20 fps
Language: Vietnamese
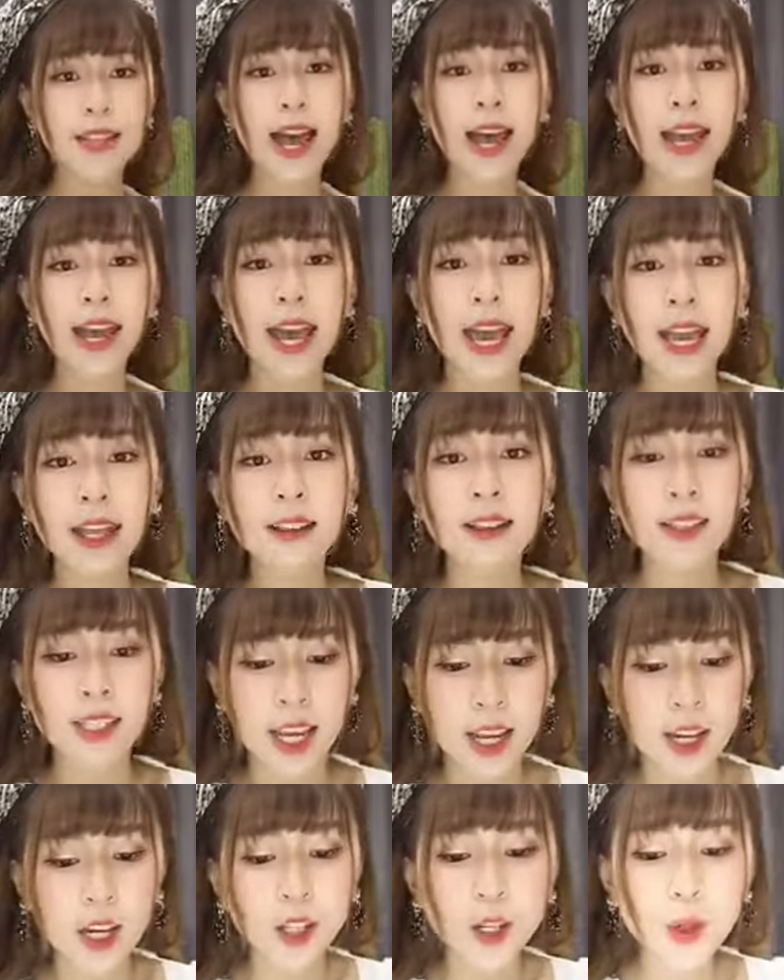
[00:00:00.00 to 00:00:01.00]
size S
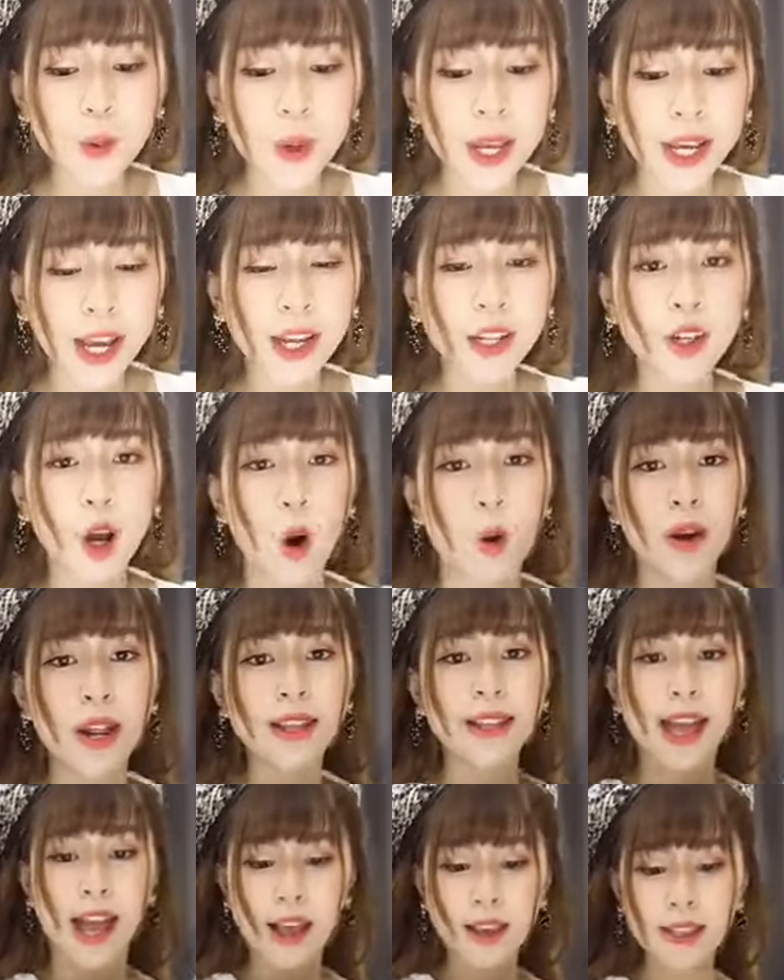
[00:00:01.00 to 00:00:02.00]
Chị lưu nguyên các cụ
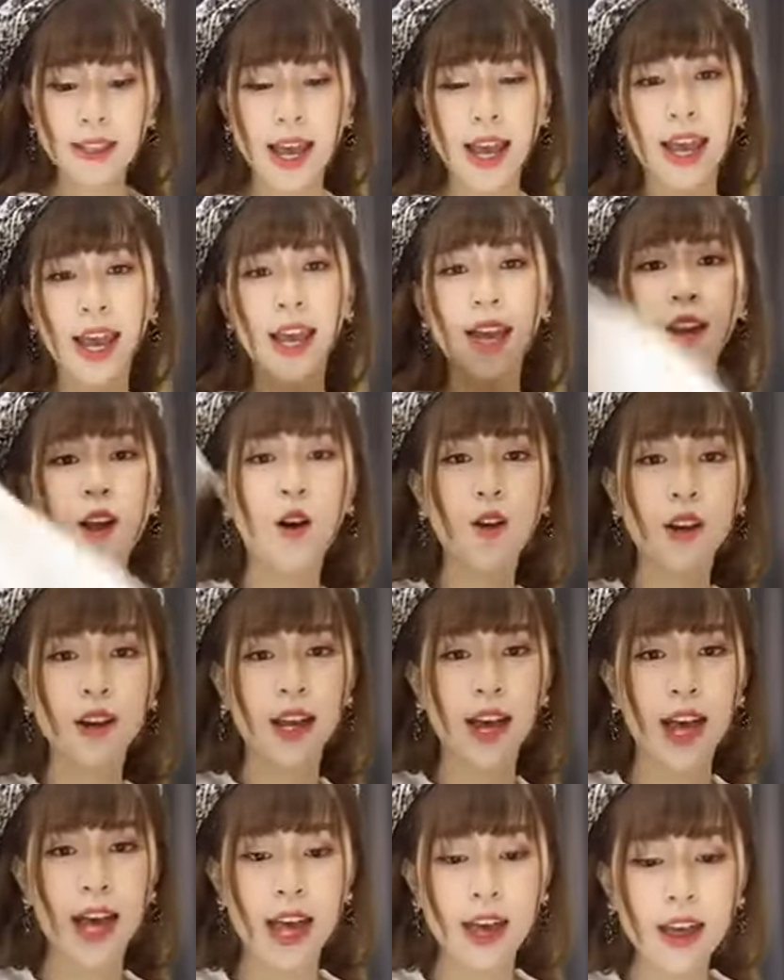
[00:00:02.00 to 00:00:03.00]
lấy trắng size S
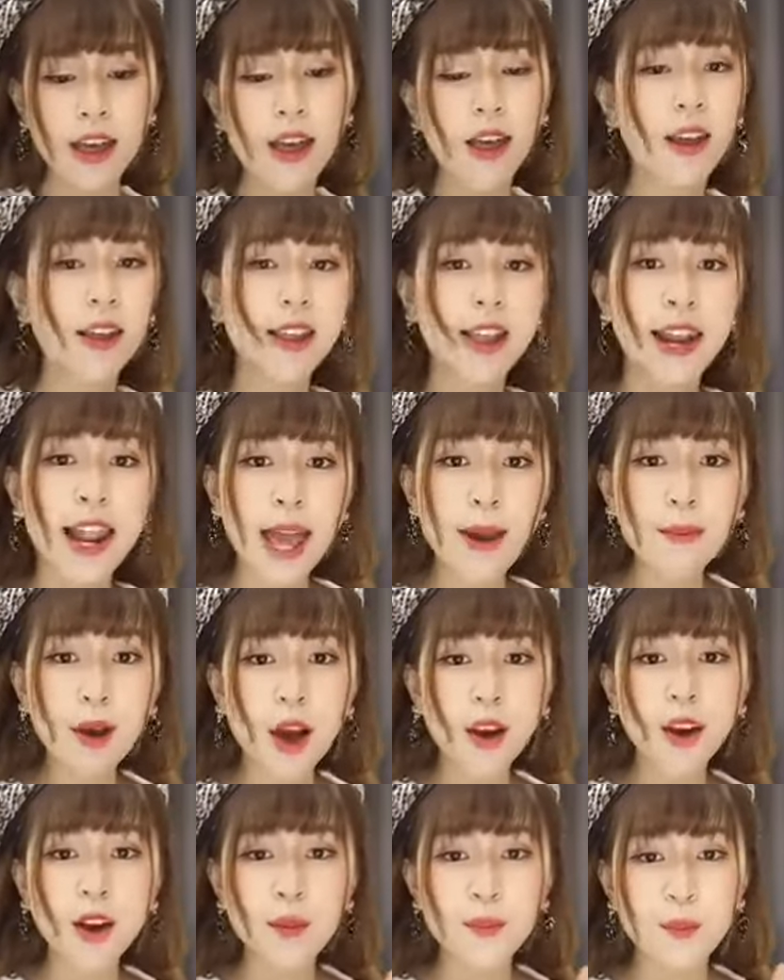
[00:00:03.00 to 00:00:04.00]
ok giờ là em
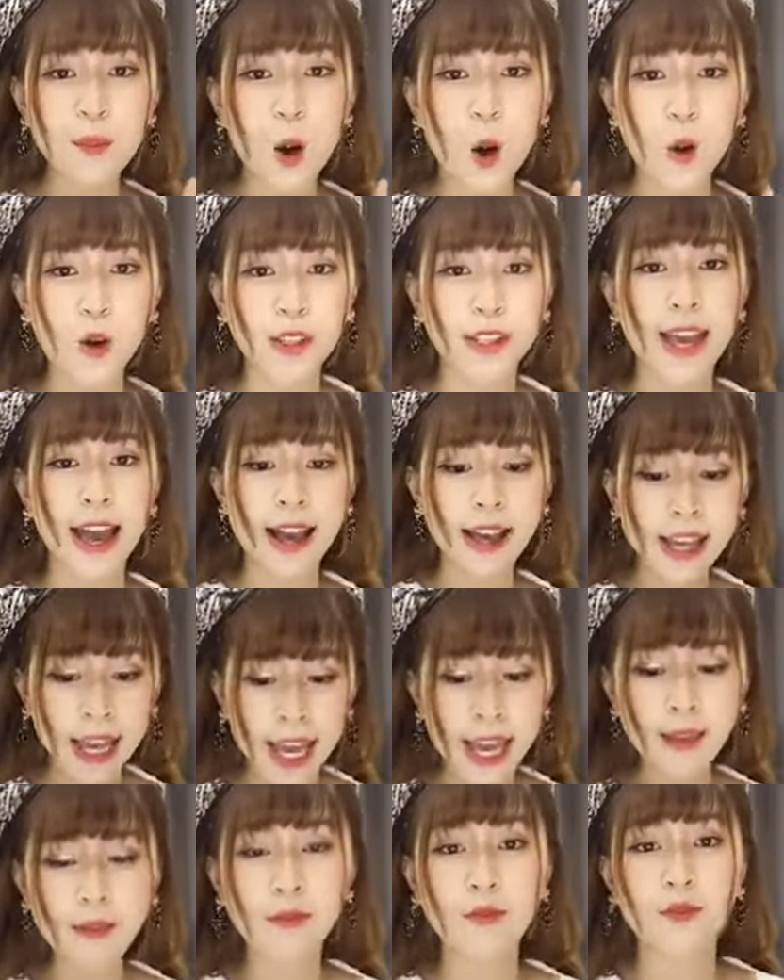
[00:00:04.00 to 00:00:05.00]
còn được một trắng
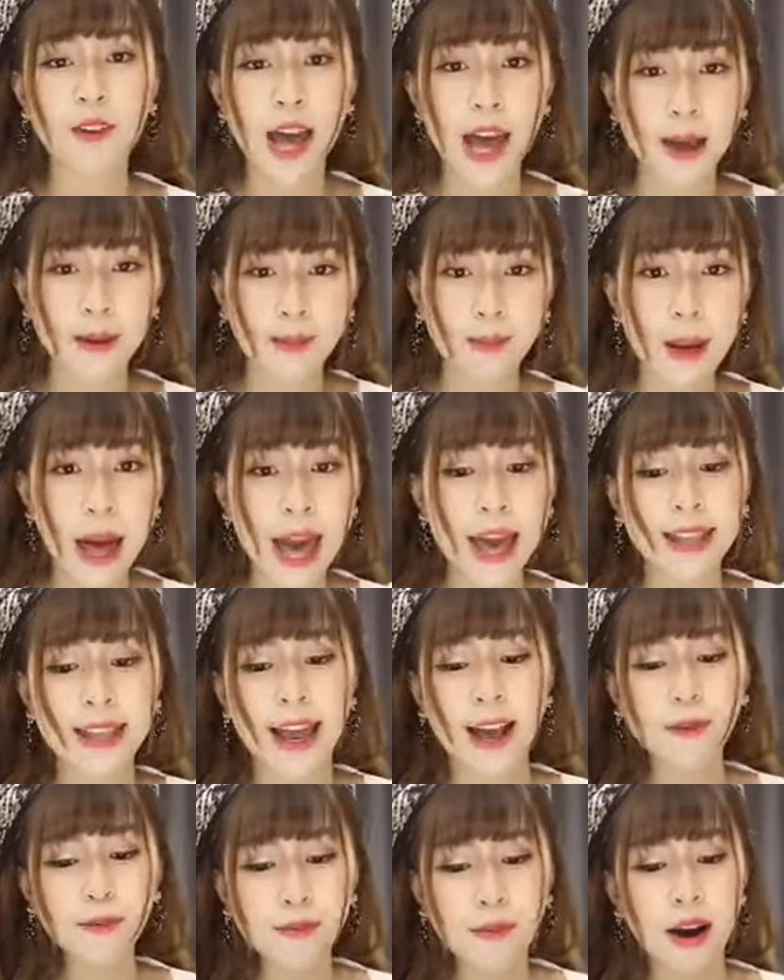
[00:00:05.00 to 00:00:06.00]
S Và ba
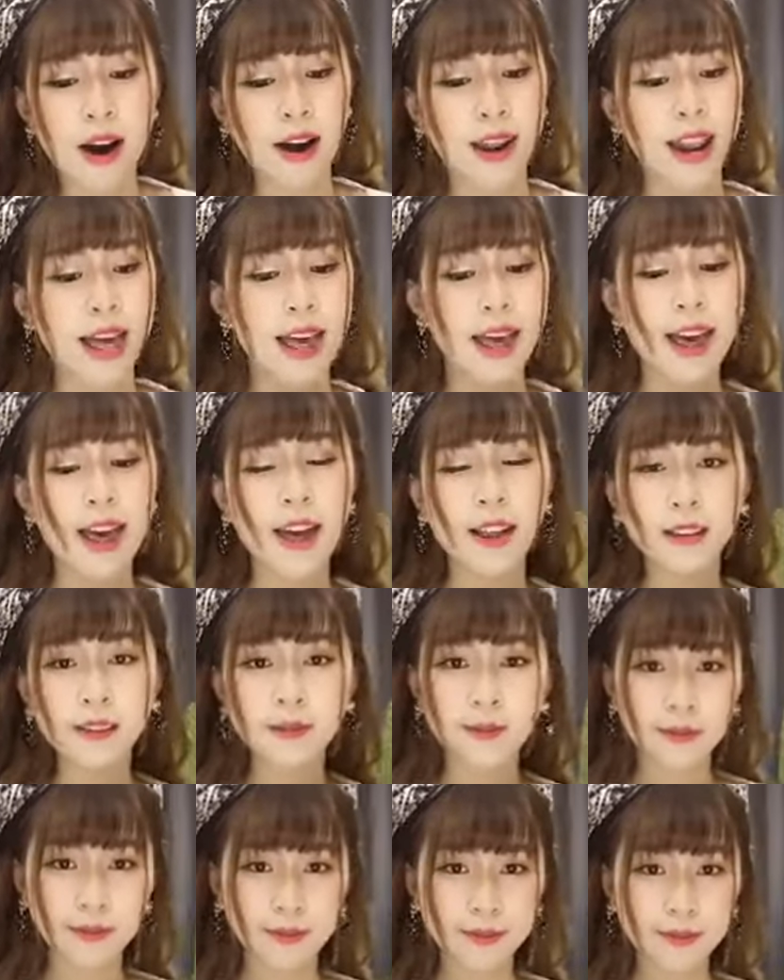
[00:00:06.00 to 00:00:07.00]
trắng M là hết
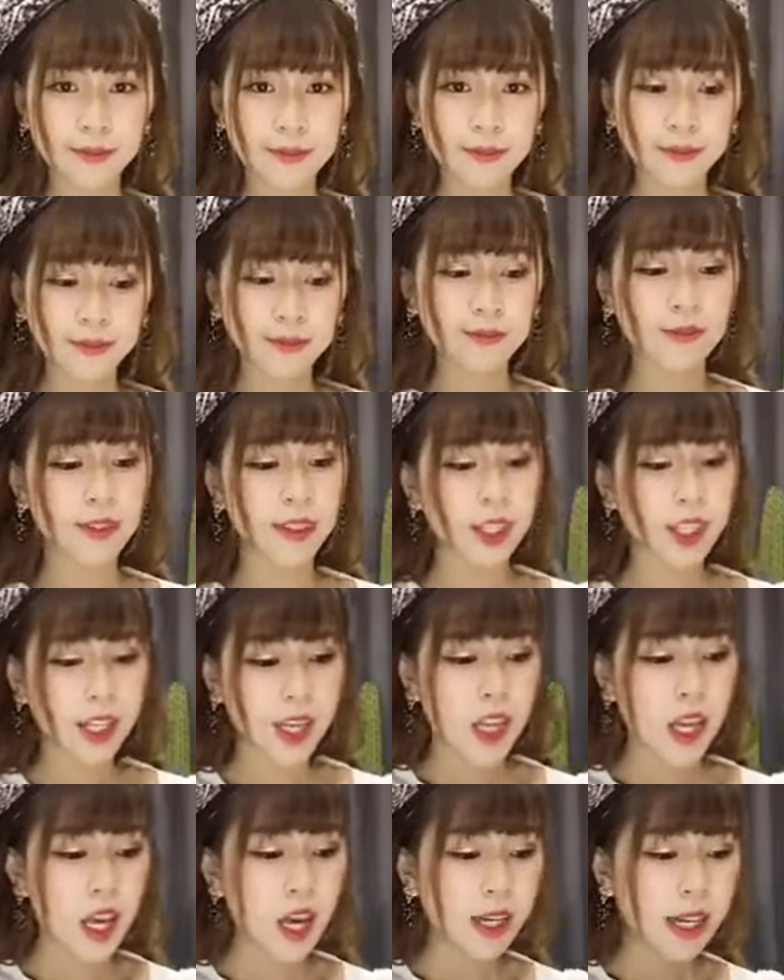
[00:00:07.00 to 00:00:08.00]
ừ.
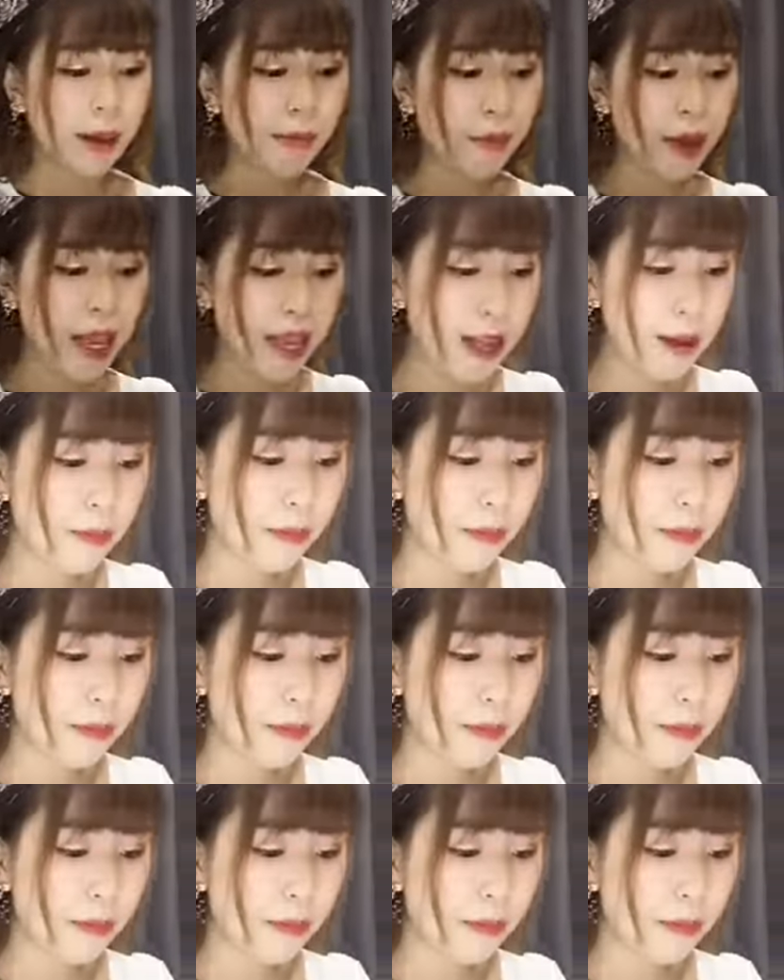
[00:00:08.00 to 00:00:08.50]
Comment dùm